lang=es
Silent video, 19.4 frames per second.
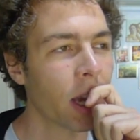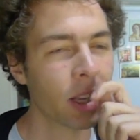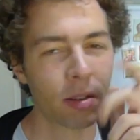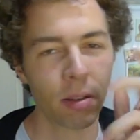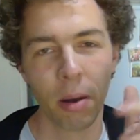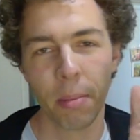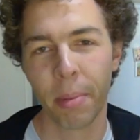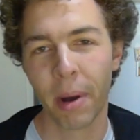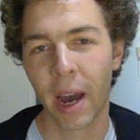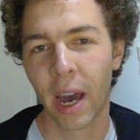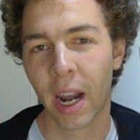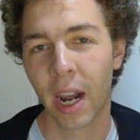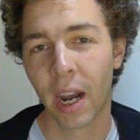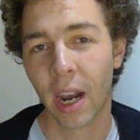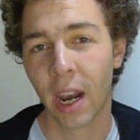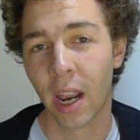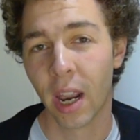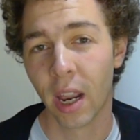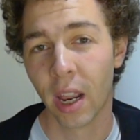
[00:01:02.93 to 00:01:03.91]
que se va a apagar
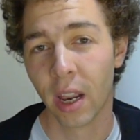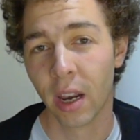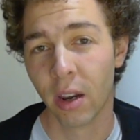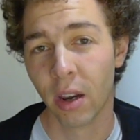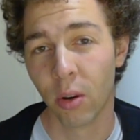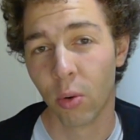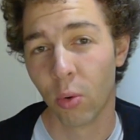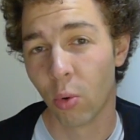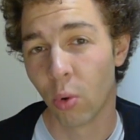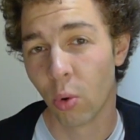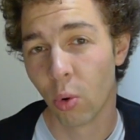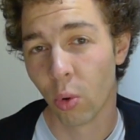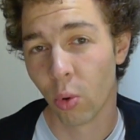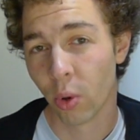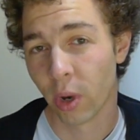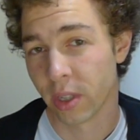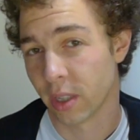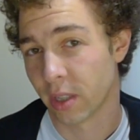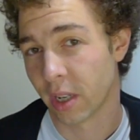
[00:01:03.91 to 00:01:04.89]
la, luz
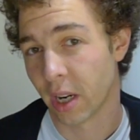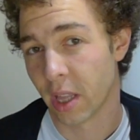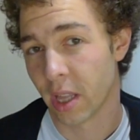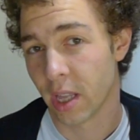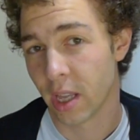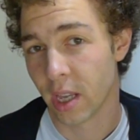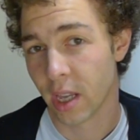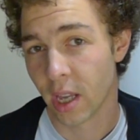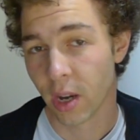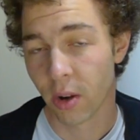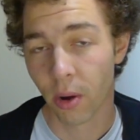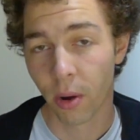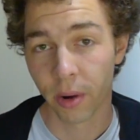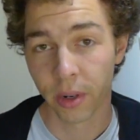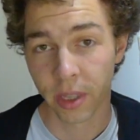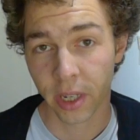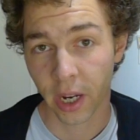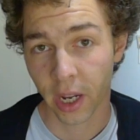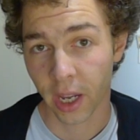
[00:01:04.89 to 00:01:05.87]
durante 3 días, no va a
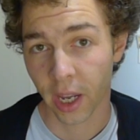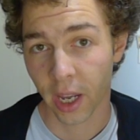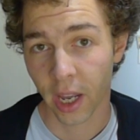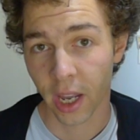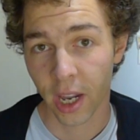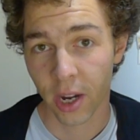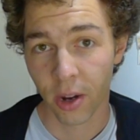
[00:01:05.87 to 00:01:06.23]
haber 3G,